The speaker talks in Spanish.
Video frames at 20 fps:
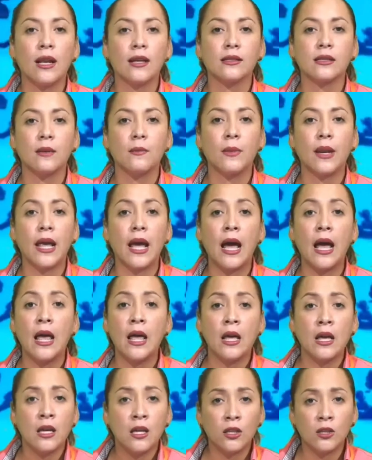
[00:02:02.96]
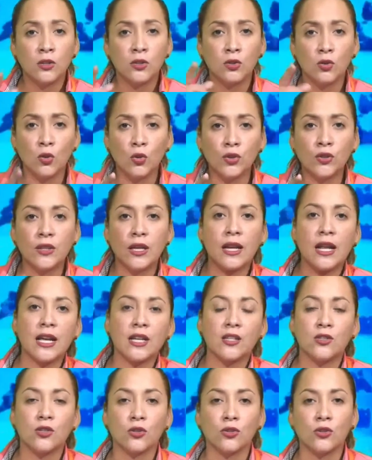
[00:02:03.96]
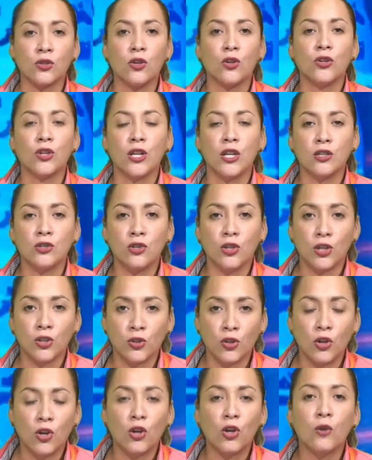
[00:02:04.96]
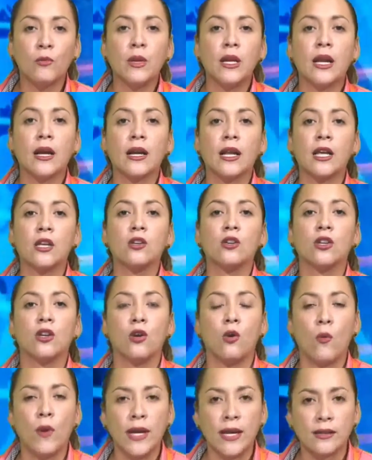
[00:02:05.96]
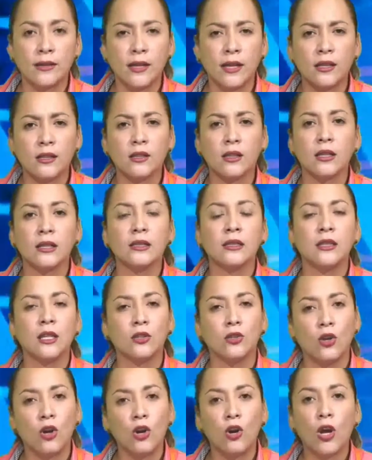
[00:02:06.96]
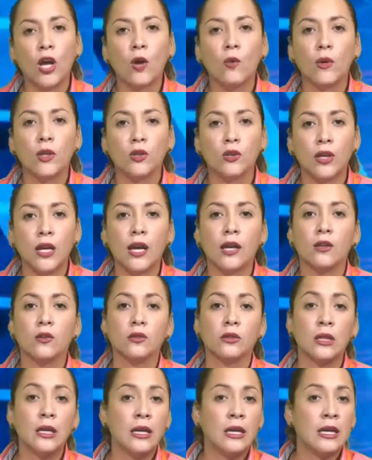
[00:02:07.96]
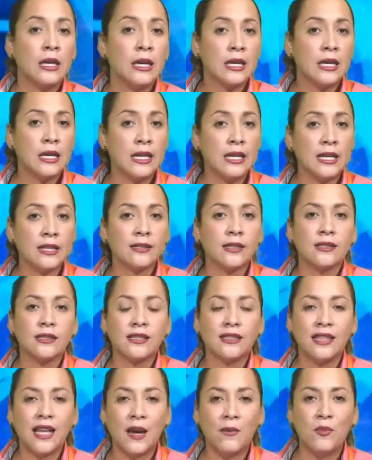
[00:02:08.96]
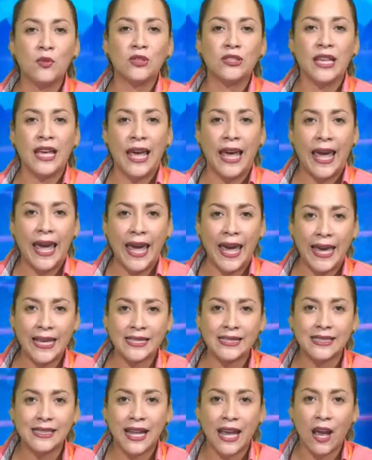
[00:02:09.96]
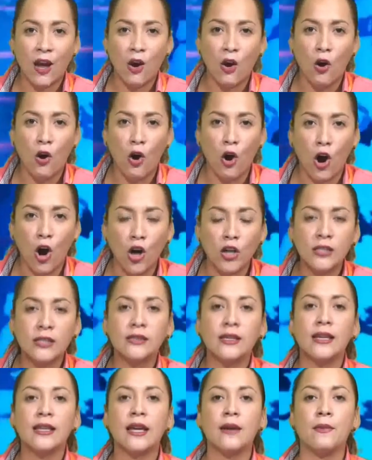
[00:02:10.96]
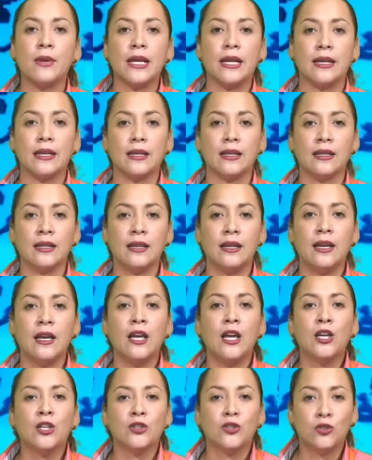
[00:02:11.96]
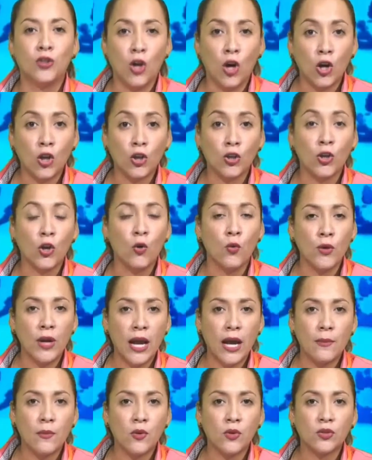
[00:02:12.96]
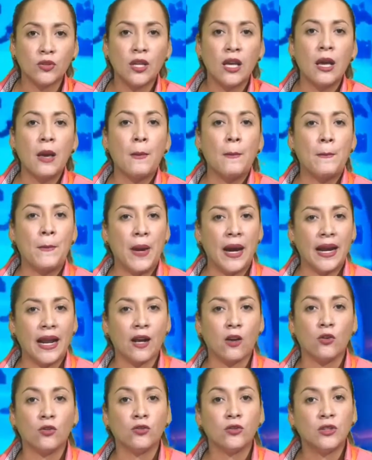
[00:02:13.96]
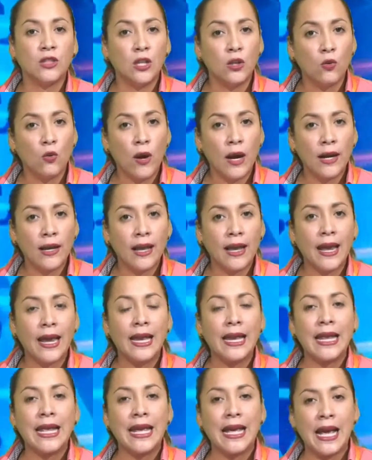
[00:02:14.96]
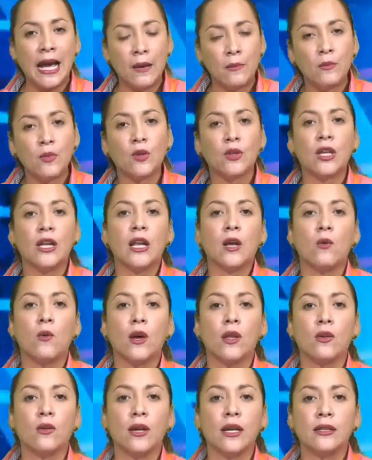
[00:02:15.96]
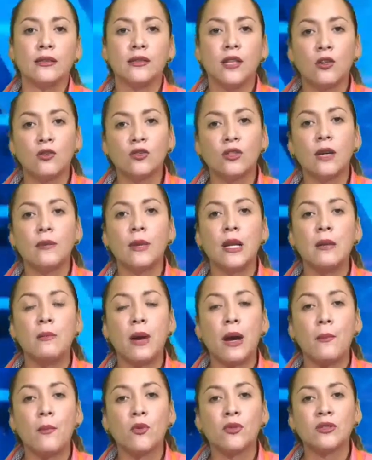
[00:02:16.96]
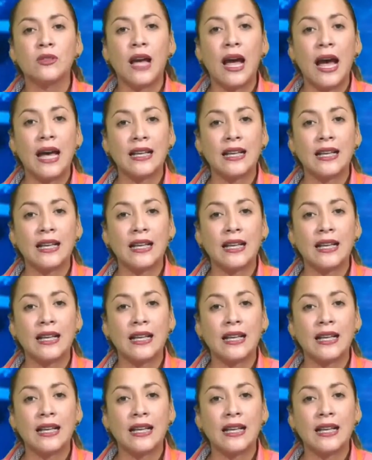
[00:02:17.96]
en la Asamblea, tus derechos, los derechos de todos los milagreños, de los guayacenses, de todos los ecuatorianos. Y necesitamos que este 11 de abril todos nos unamos para continuar el cambio del Ecuador. Este 11 de abril vamos